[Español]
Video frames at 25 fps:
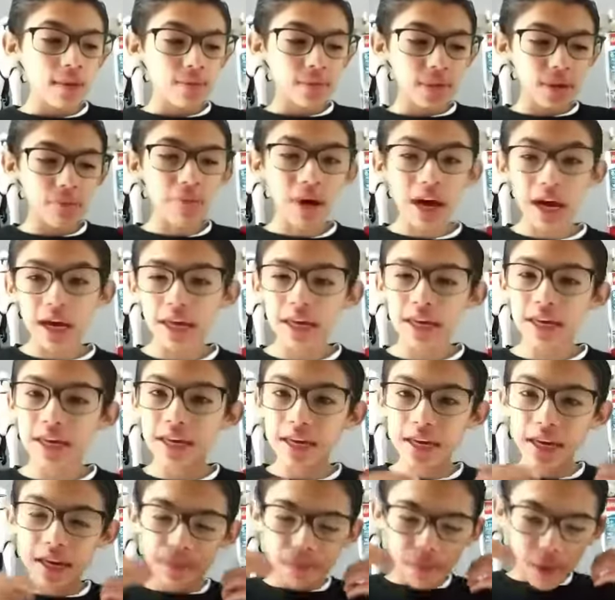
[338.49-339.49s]
mi imagen,
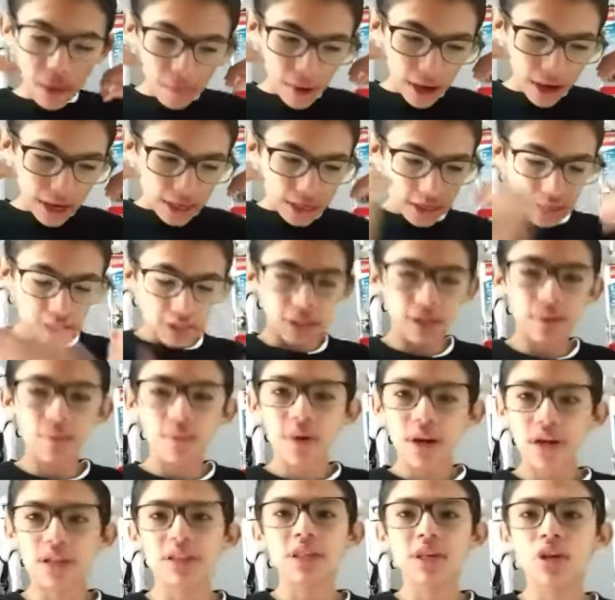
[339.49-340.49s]
que mi imagen
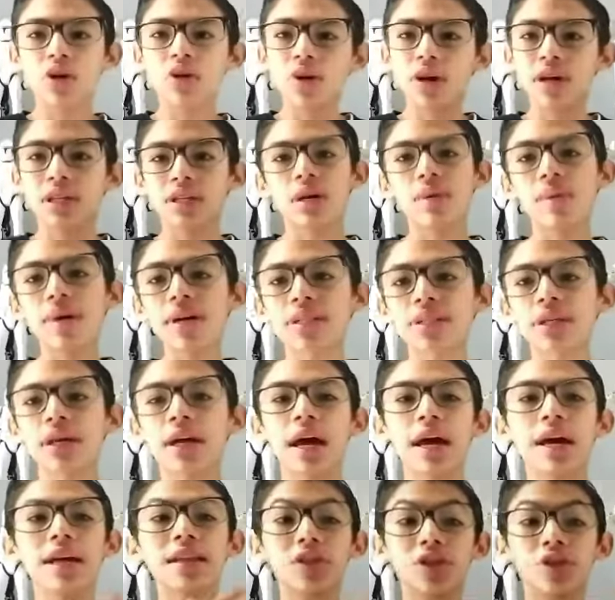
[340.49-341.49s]
siempre ha sido esa
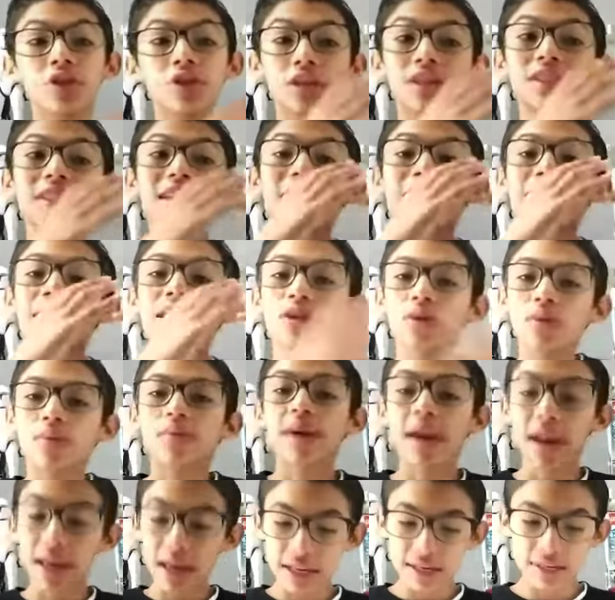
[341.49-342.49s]
máscara, entonces hay que
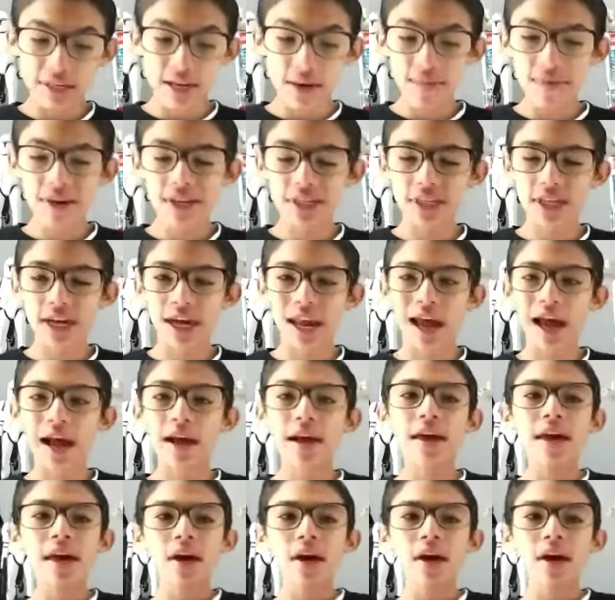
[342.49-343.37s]
tomar esa máscara.